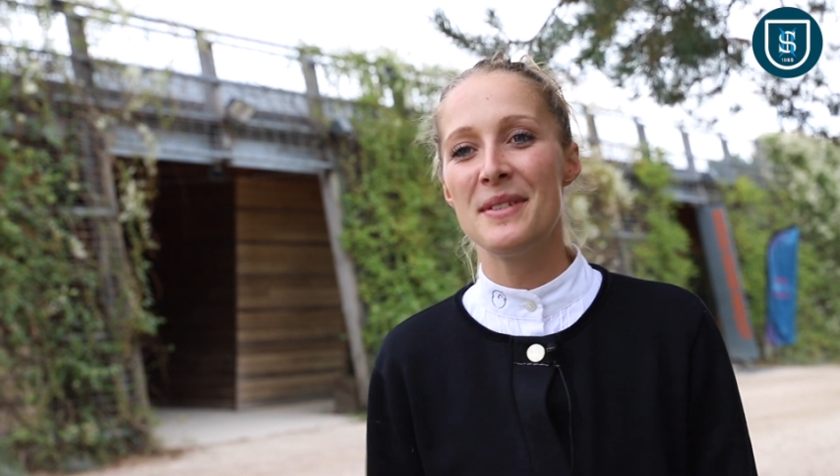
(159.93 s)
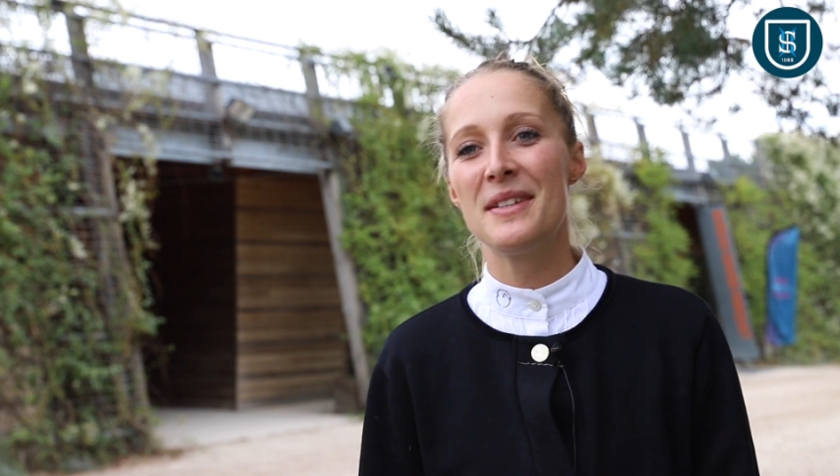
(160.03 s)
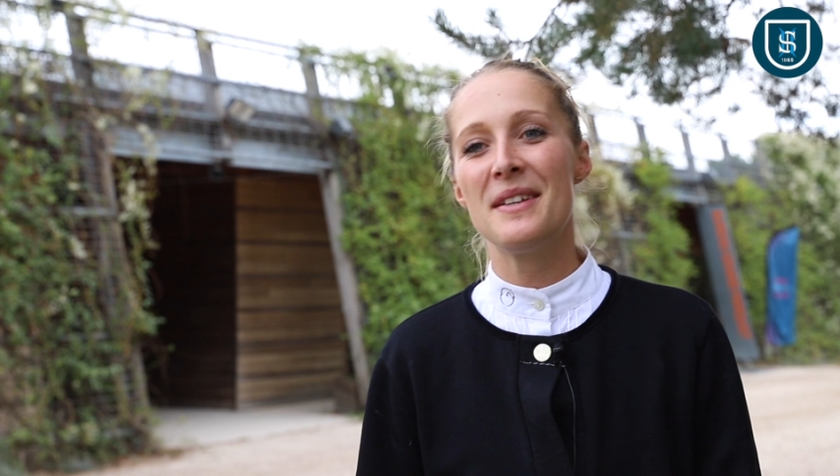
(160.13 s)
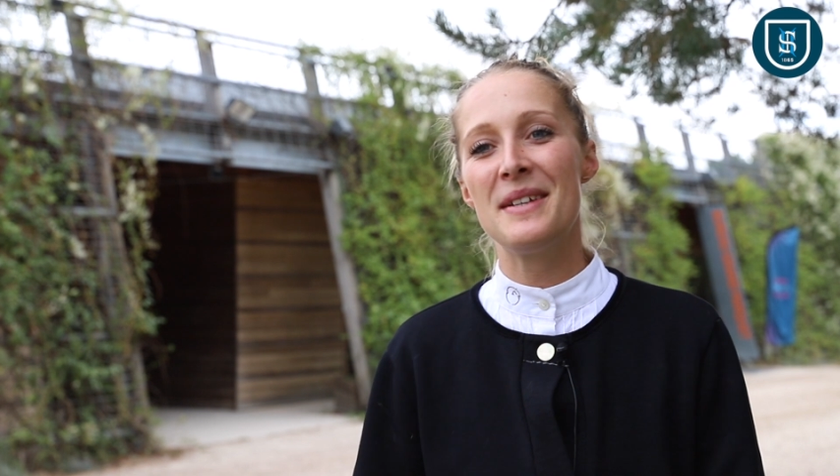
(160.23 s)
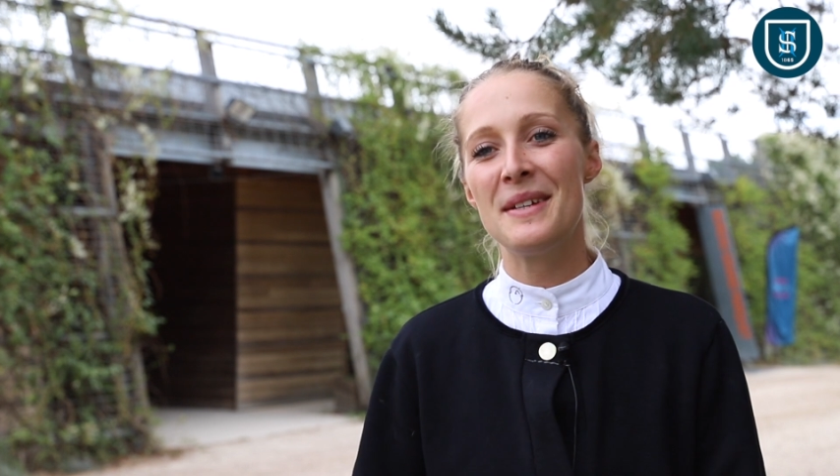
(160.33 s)
parce
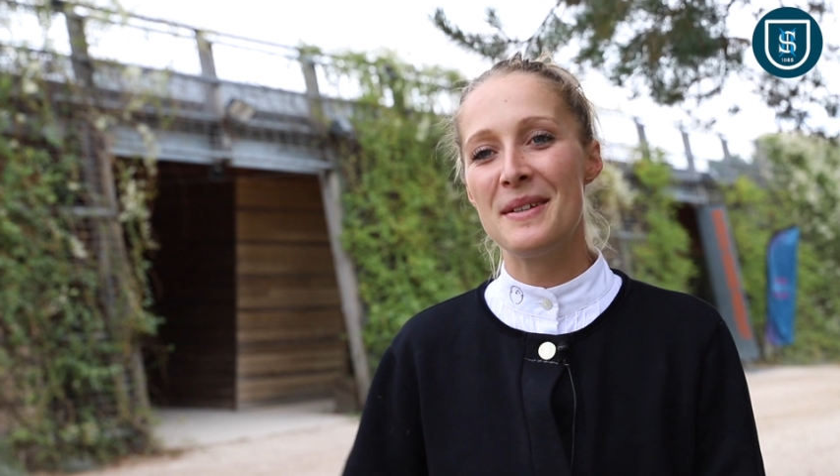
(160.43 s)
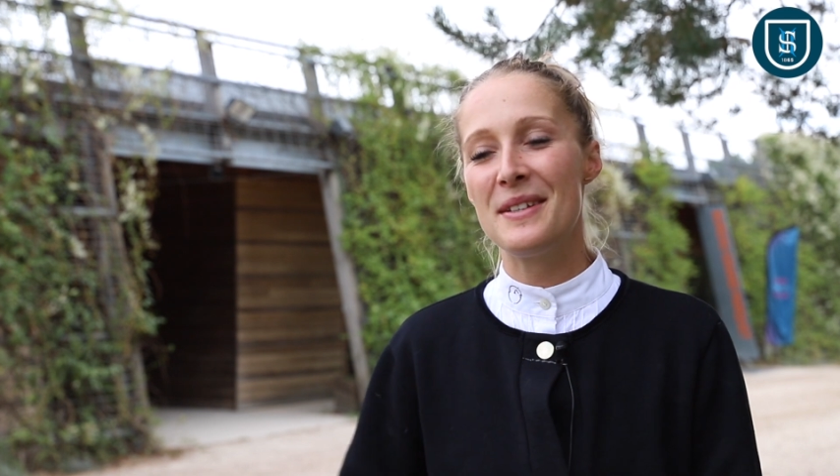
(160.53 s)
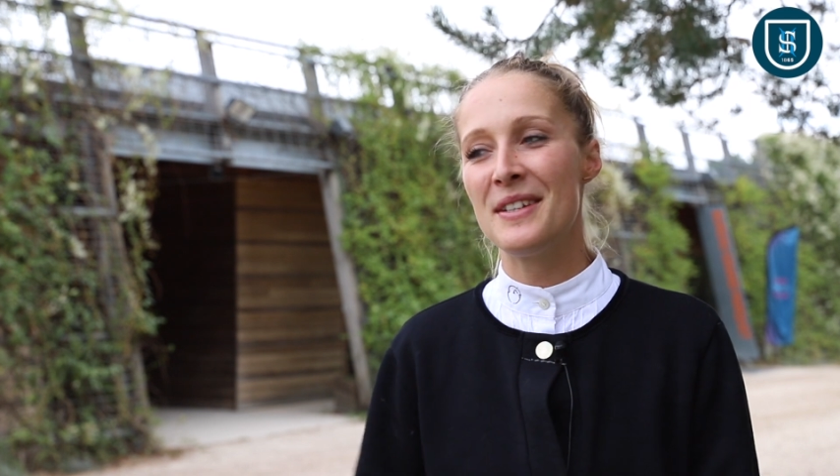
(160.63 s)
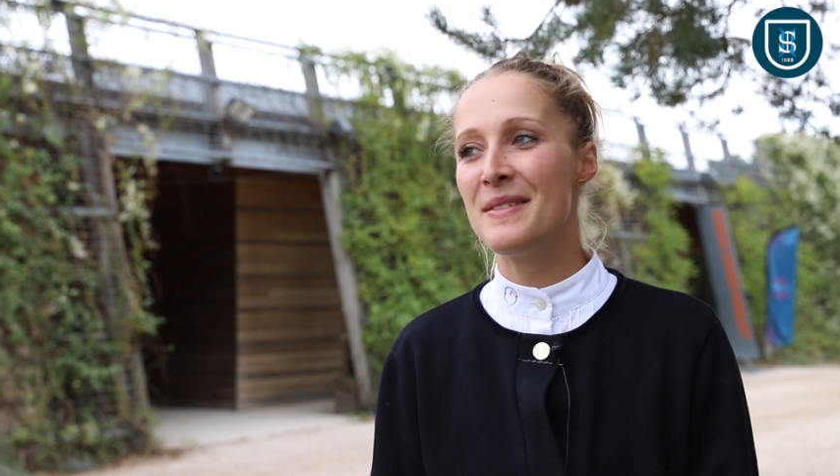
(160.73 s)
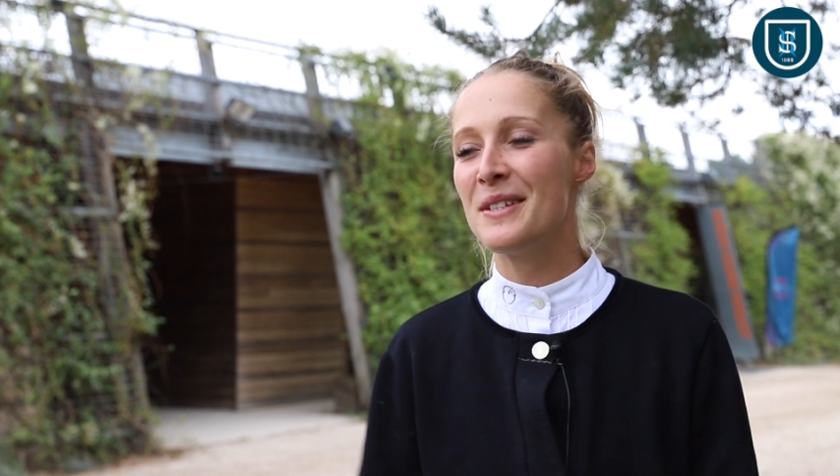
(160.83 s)
que
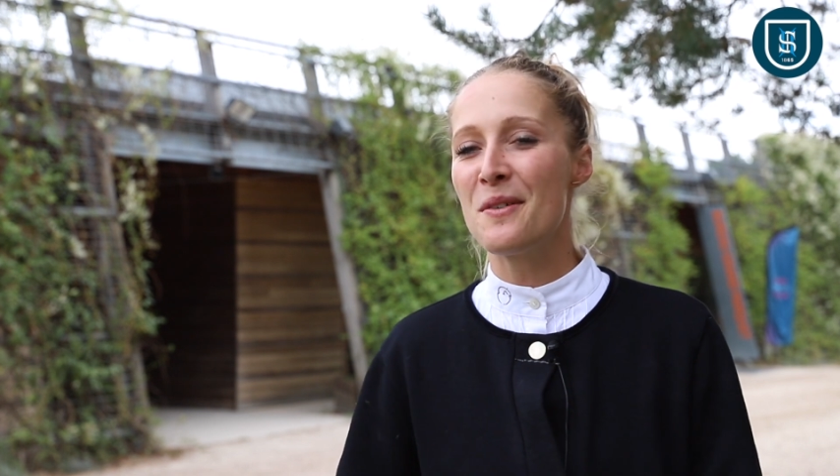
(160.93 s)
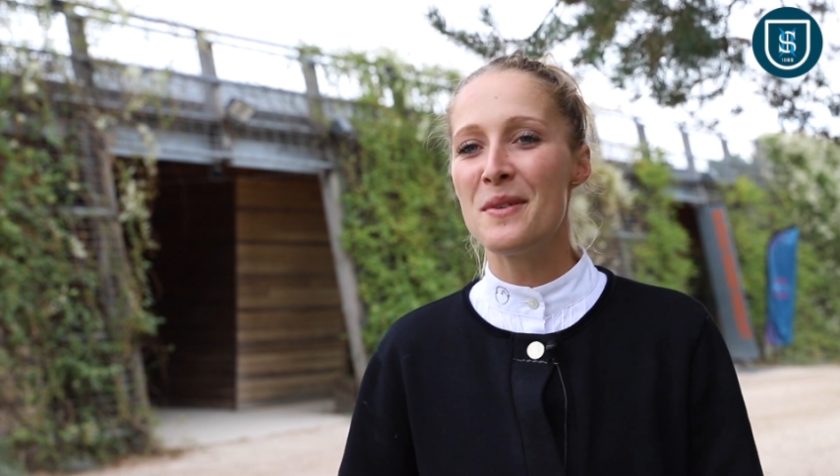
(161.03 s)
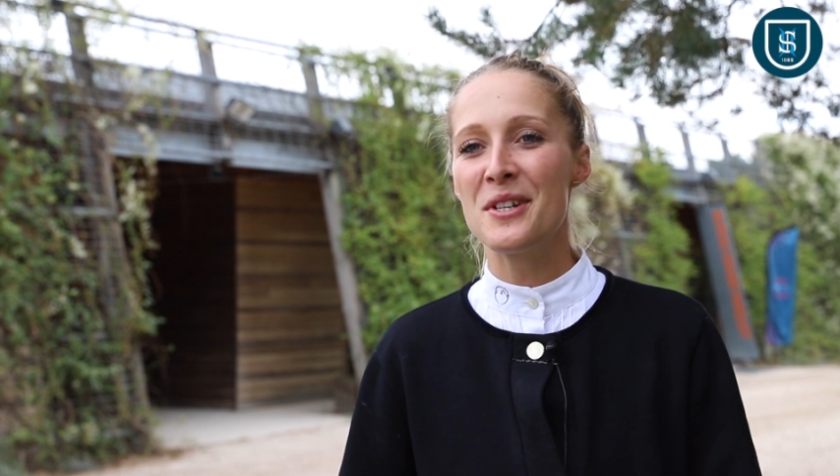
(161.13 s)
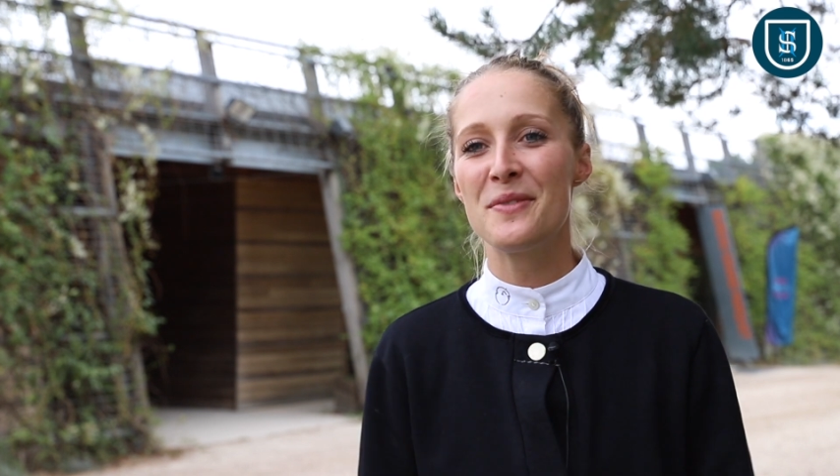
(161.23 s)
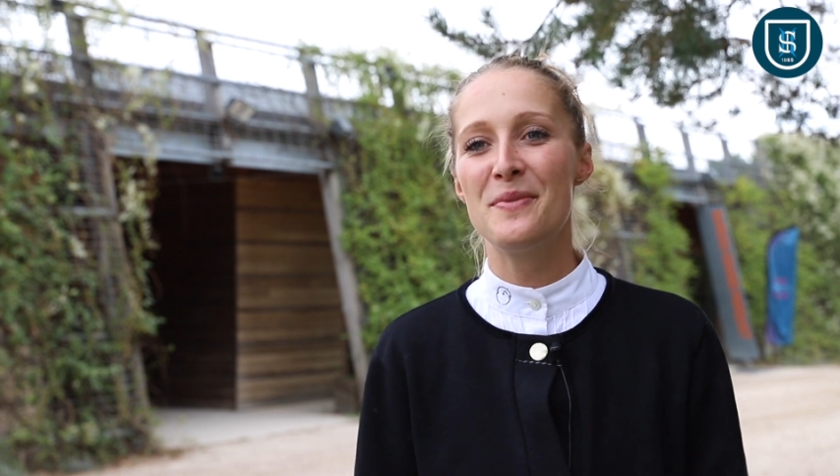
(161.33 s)
j'avais
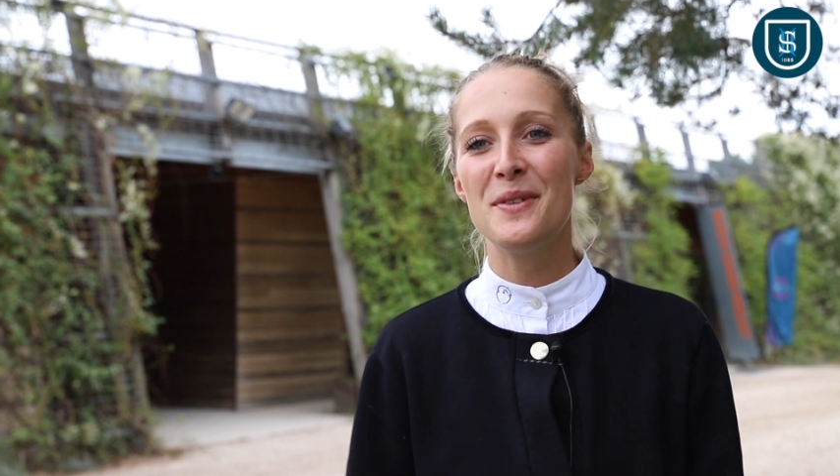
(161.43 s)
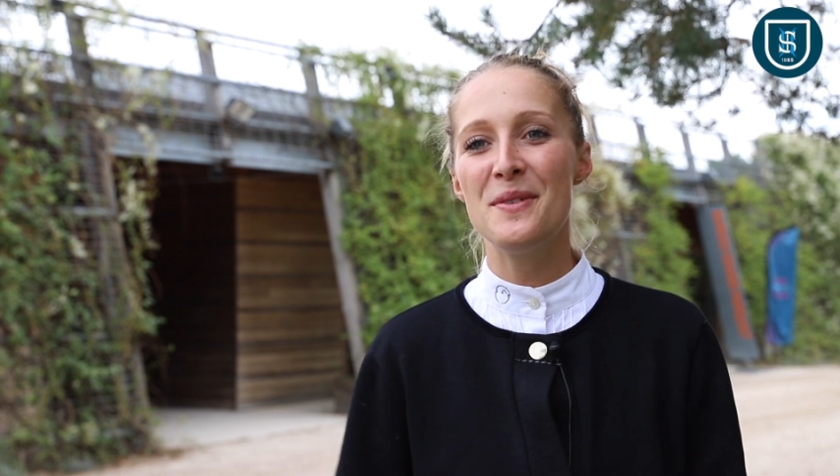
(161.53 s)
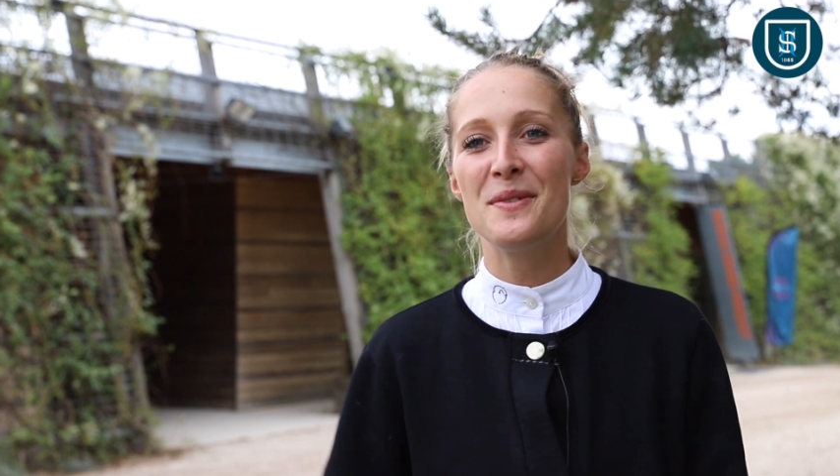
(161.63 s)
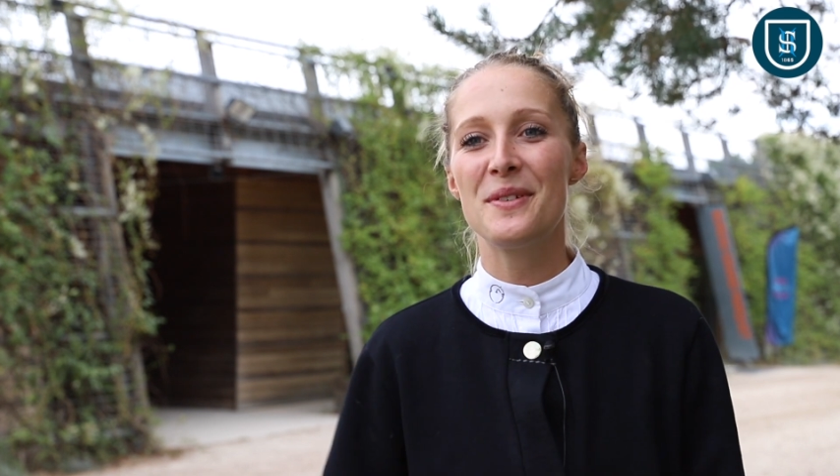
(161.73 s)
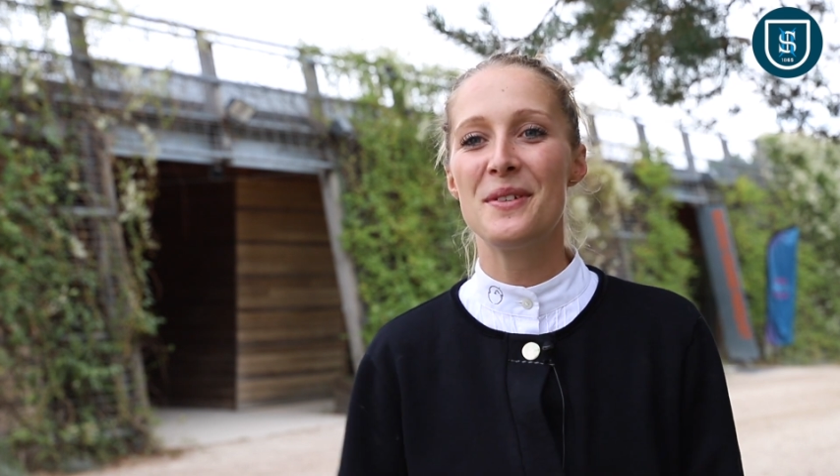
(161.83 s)
trois chevaux
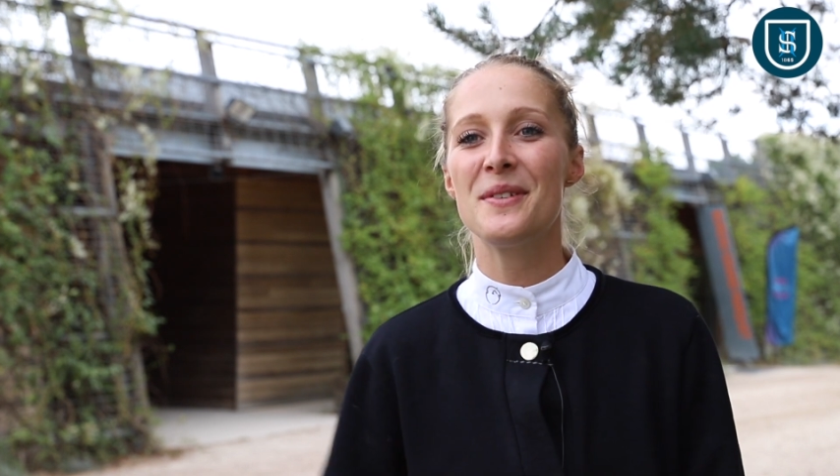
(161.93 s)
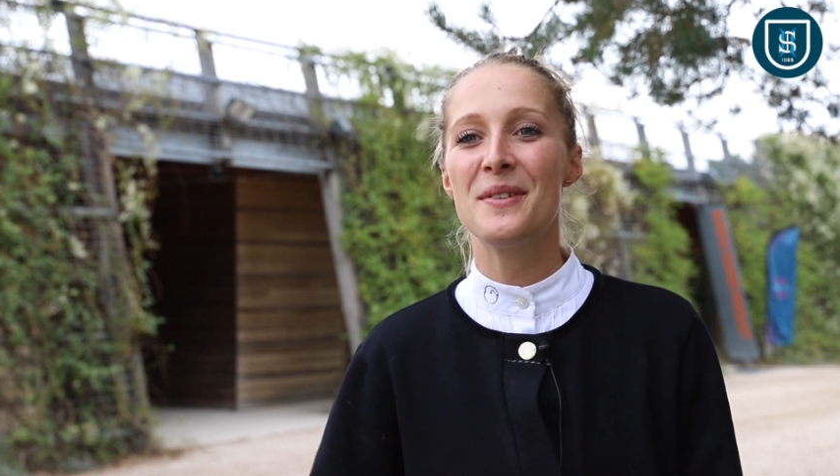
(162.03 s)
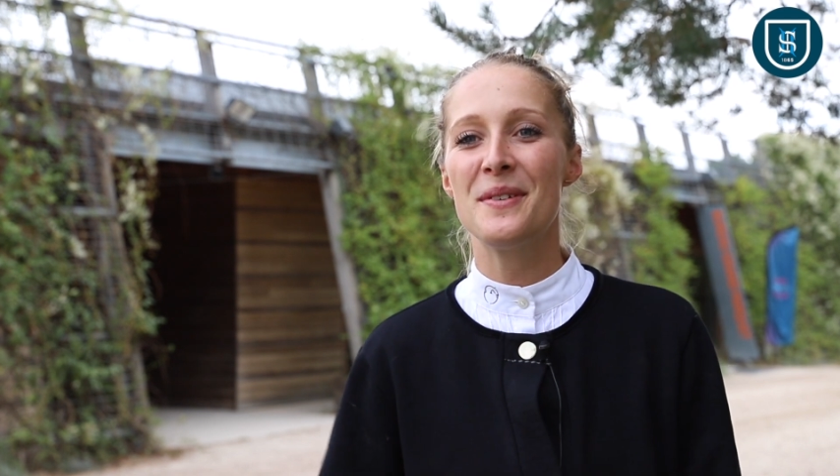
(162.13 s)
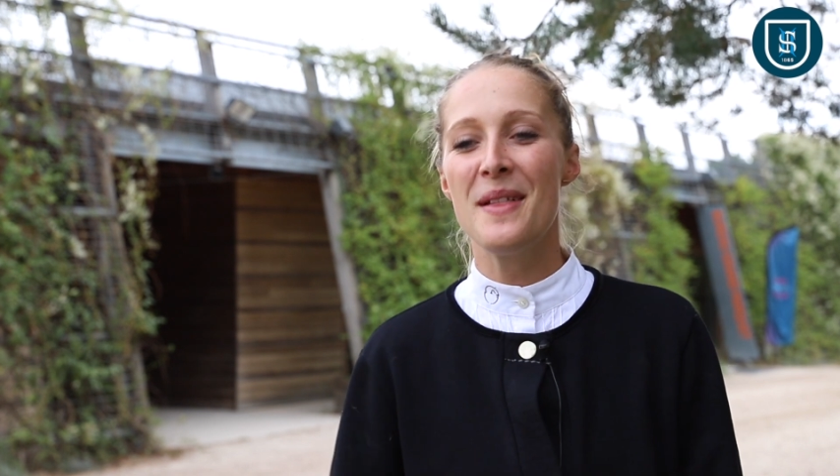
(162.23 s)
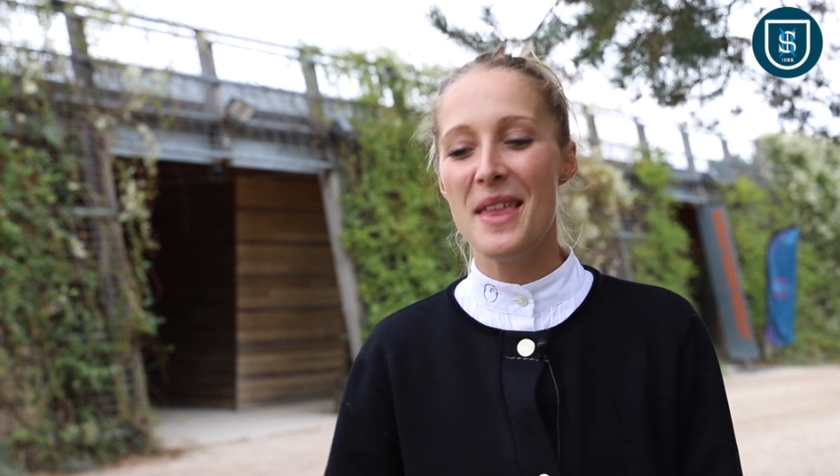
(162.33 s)
donc,
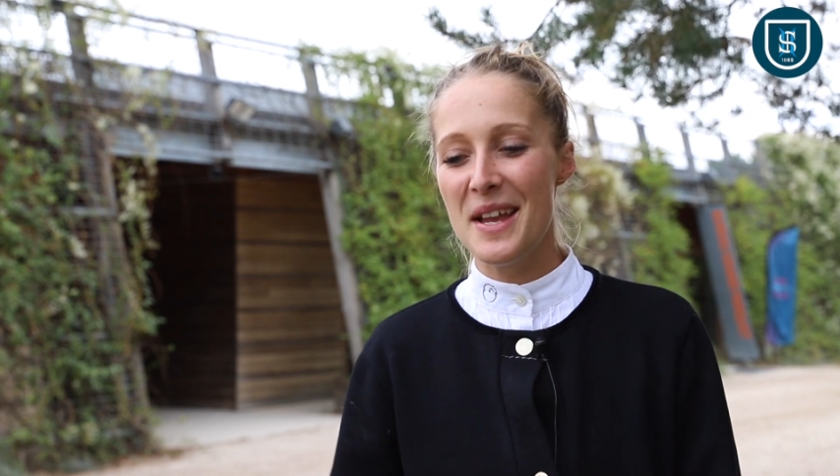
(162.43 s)
euh,